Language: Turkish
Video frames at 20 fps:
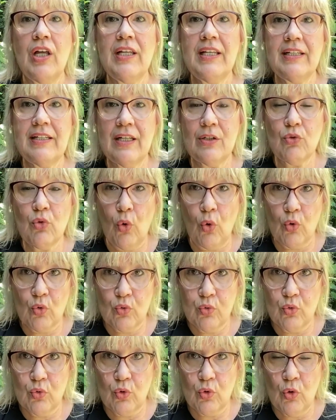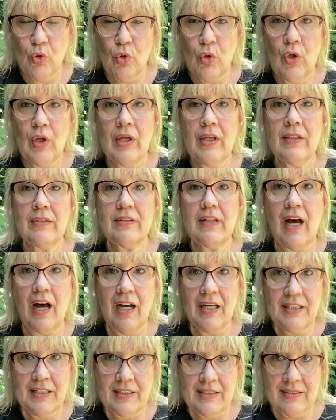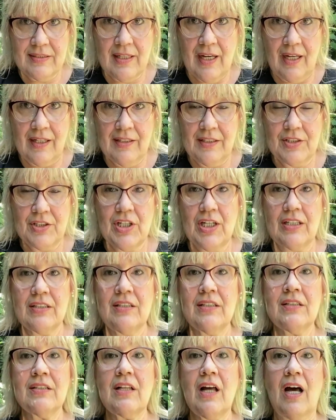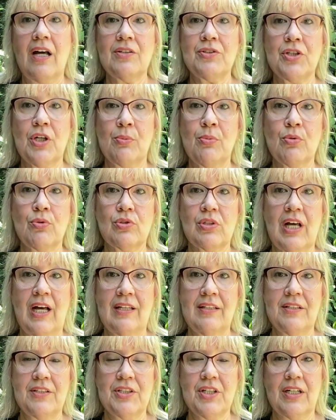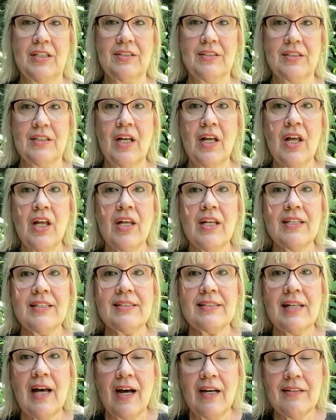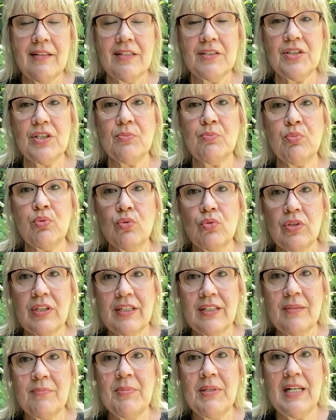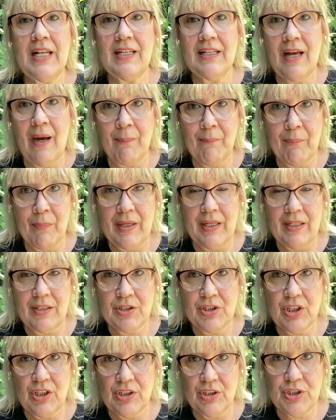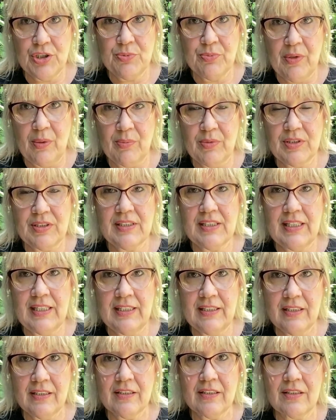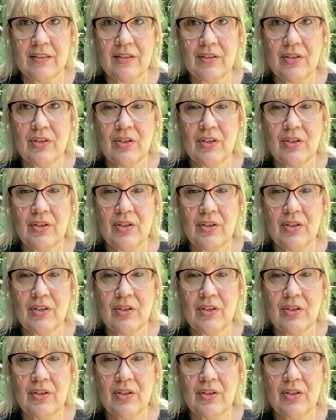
yine topluğu daha iyi sağlayacaktır, daha çabuk sağlayacaktır. Sadece bunları bile yapmaya çalışmamız inanın